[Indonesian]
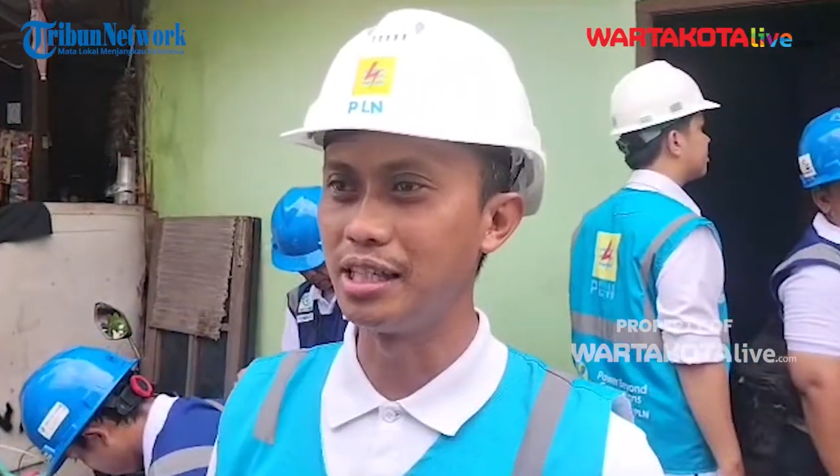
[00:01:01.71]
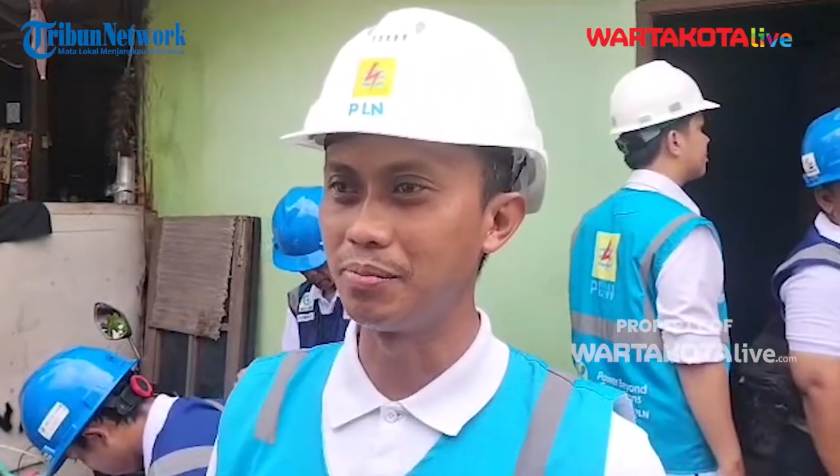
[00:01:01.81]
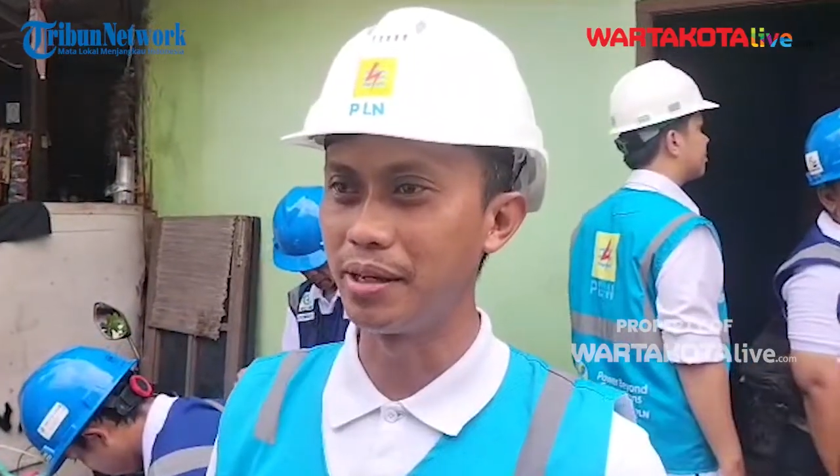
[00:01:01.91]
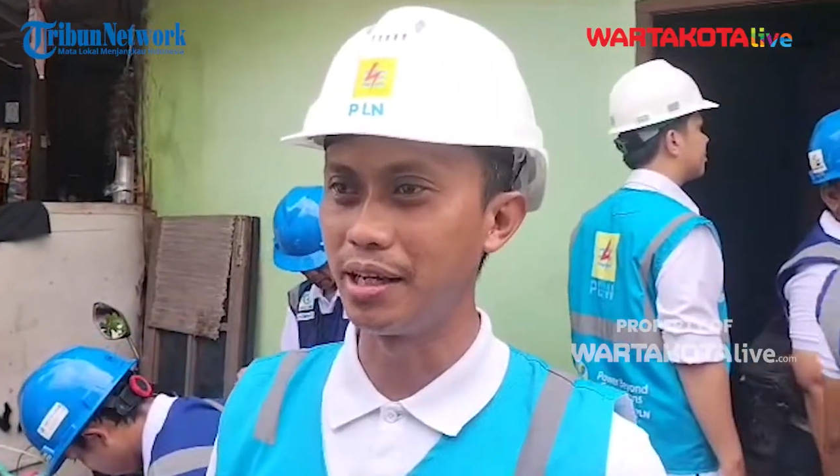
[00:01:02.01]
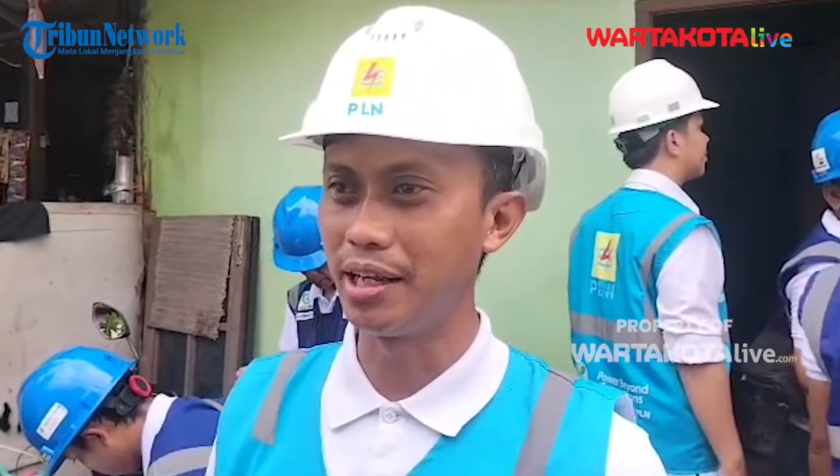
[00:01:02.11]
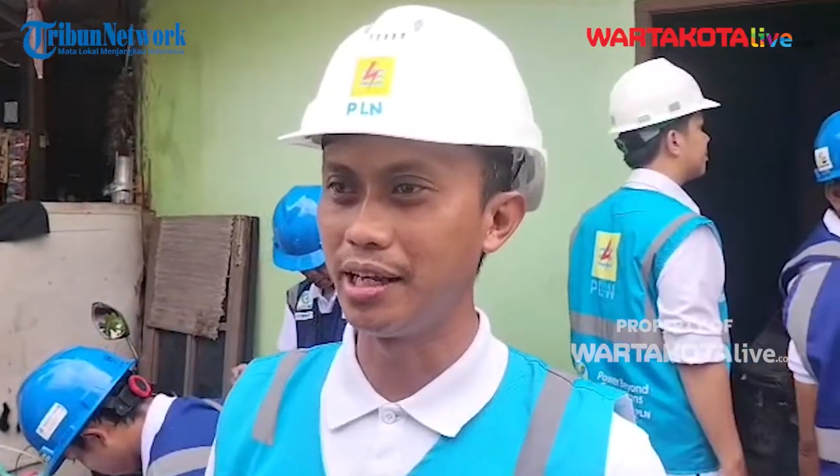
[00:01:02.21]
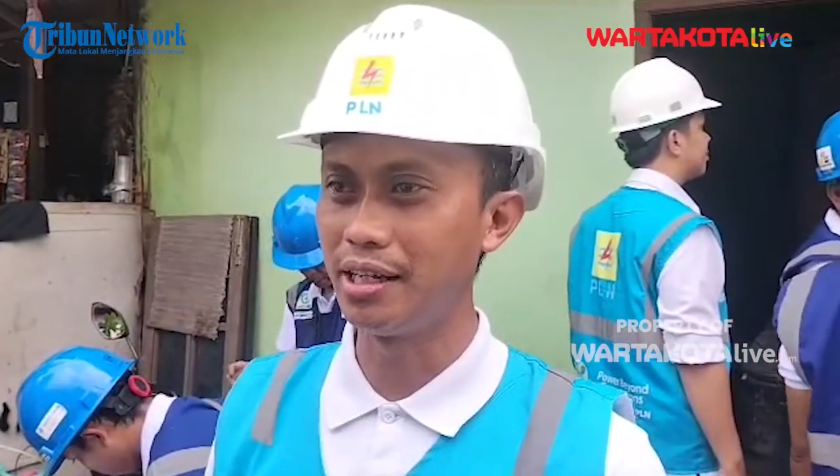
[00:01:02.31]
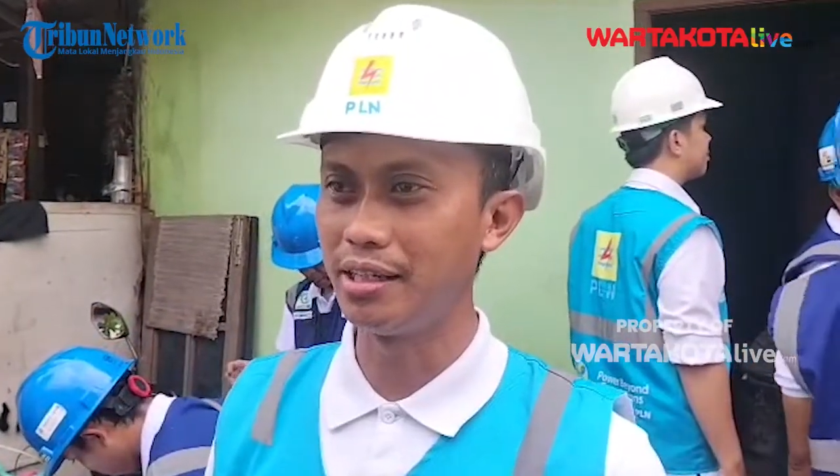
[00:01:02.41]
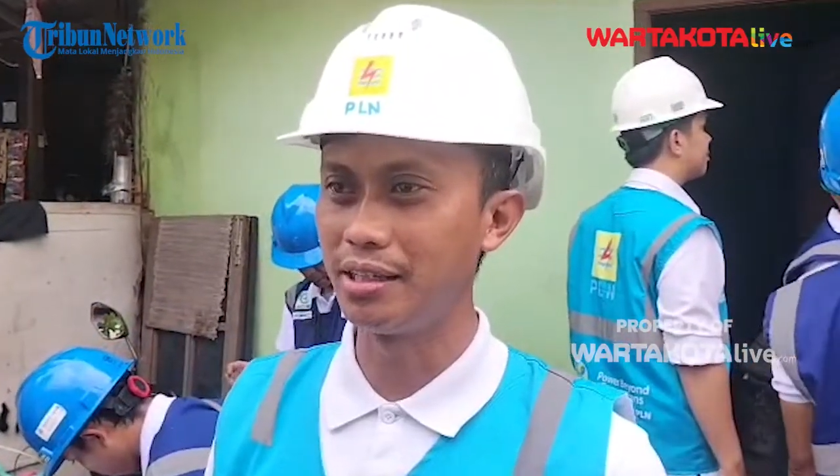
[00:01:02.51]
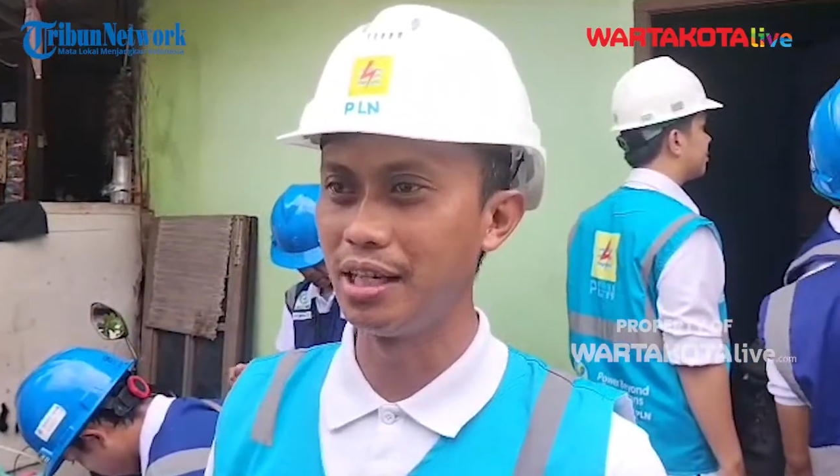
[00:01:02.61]
dari
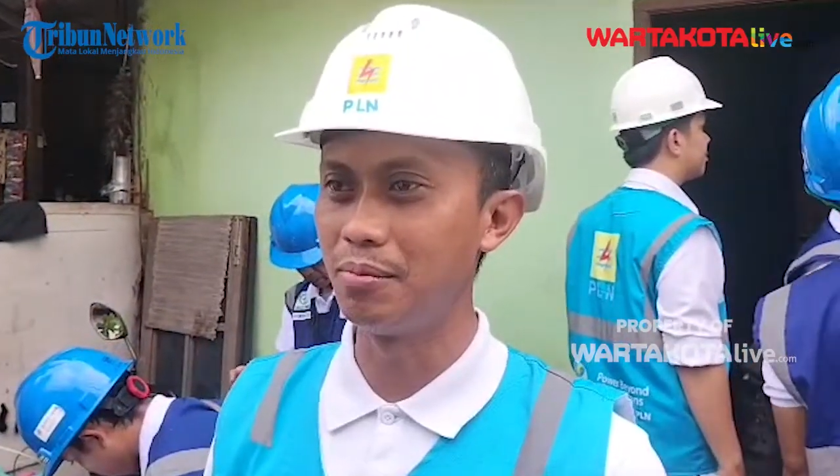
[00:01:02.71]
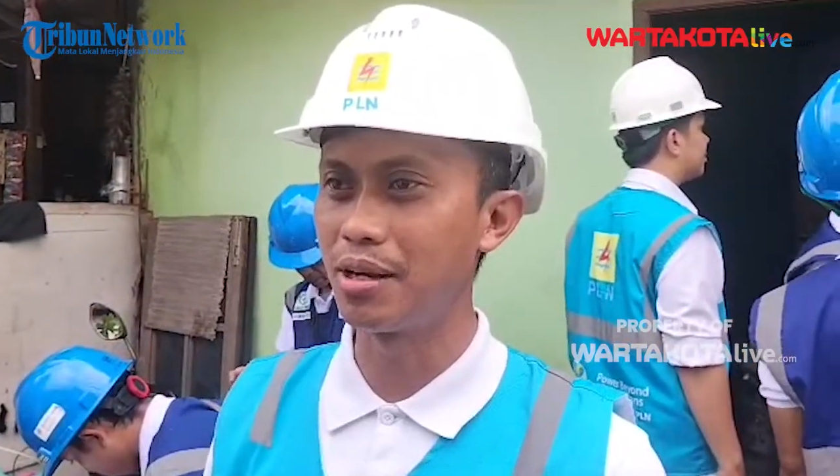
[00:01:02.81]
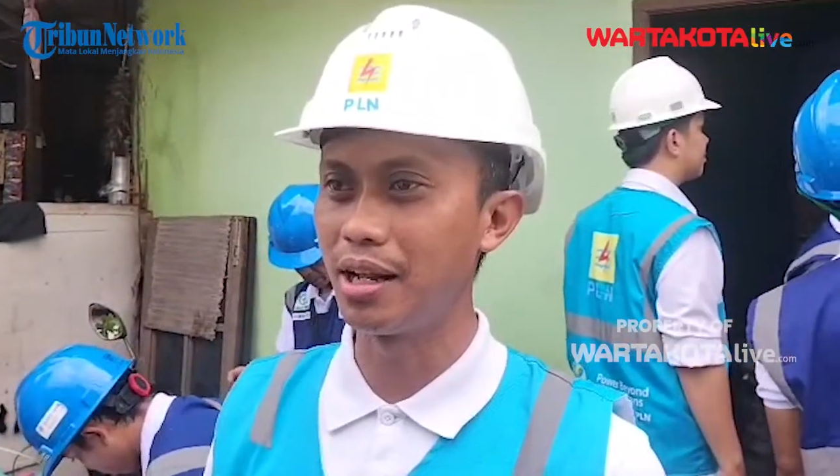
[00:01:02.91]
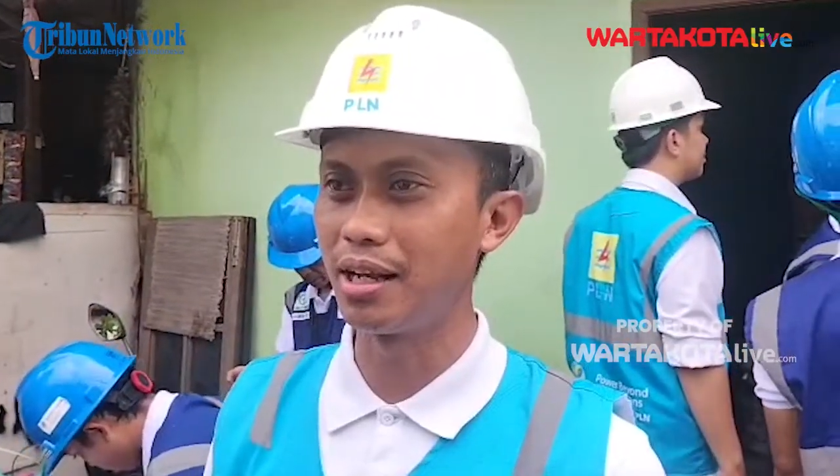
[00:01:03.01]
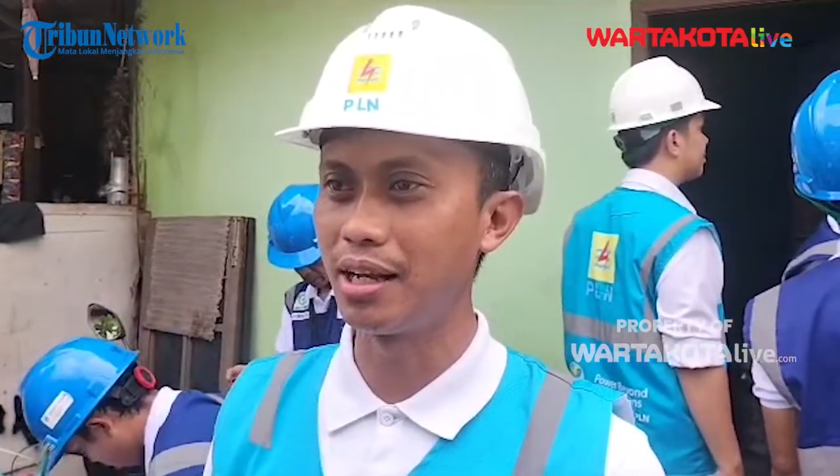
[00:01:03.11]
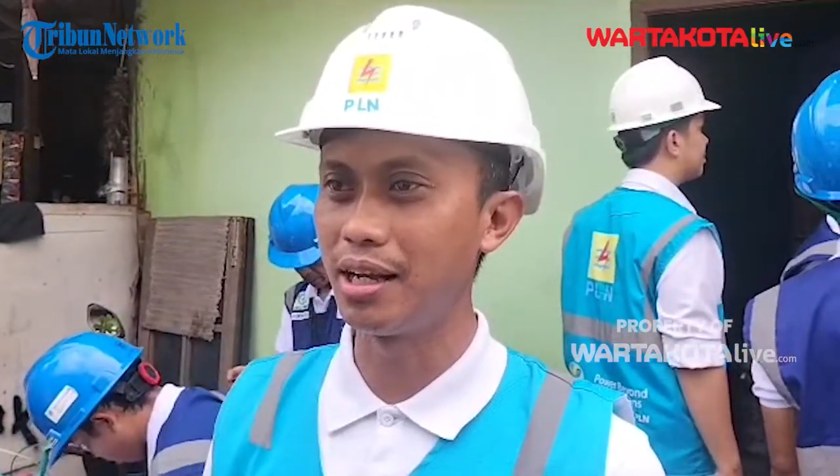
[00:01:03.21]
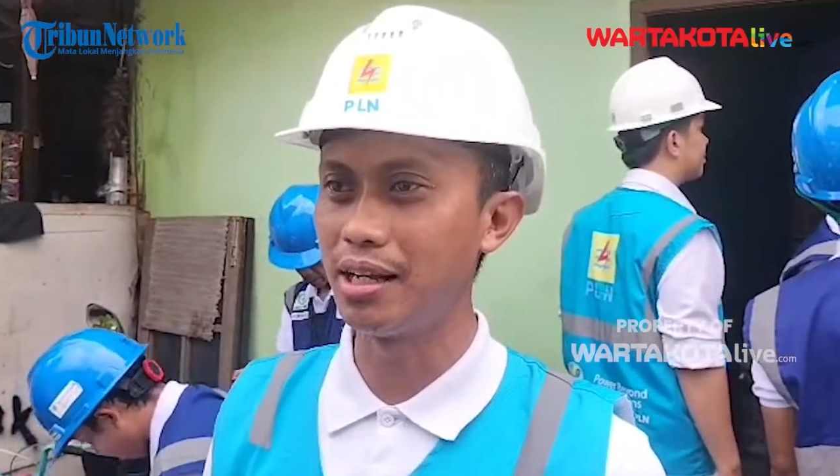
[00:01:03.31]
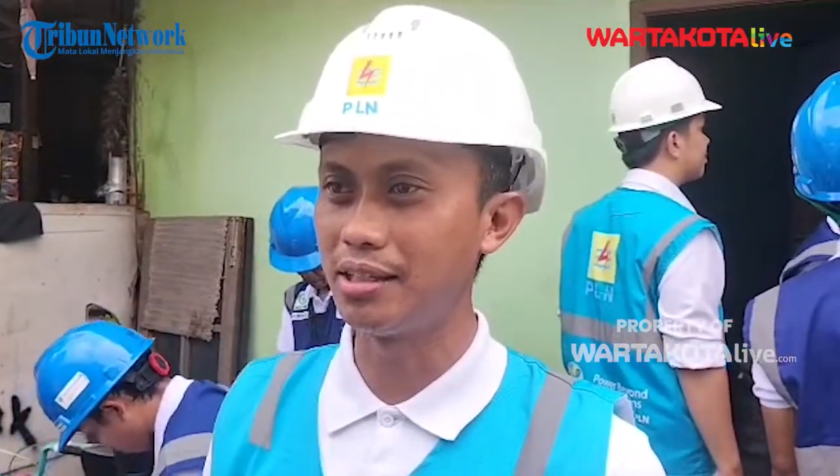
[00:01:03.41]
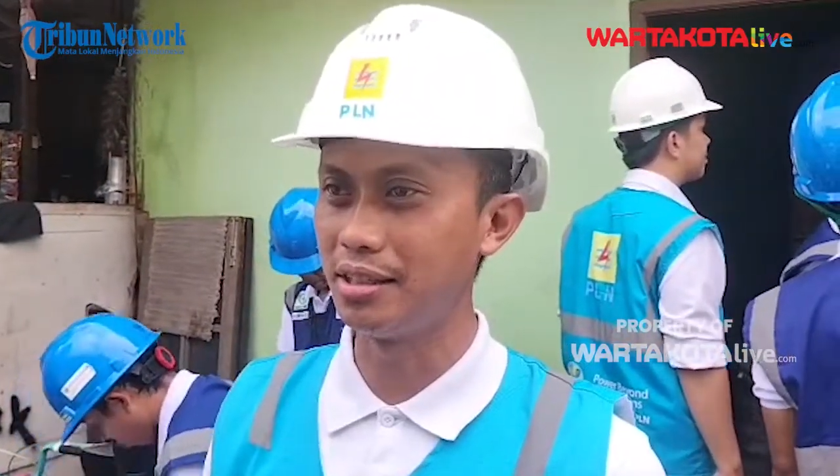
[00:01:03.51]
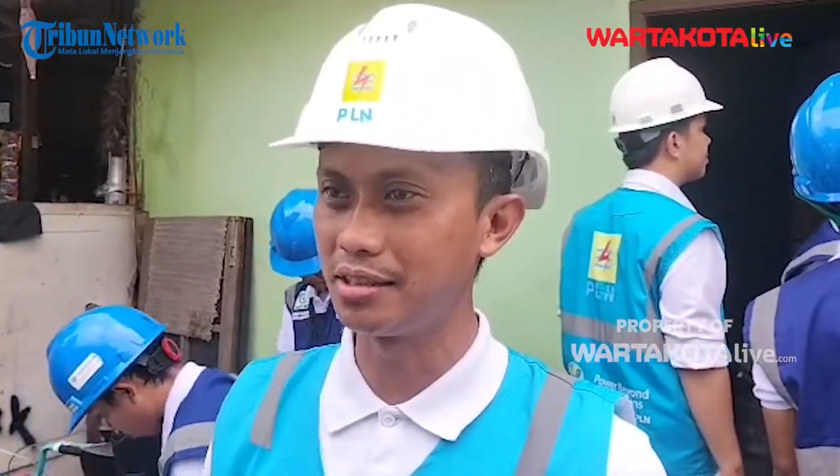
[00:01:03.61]
PLN dalam
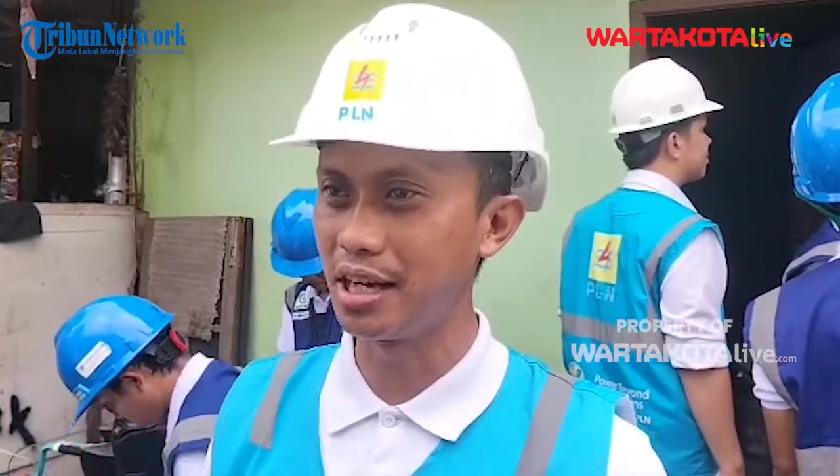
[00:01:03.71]
rangka uh,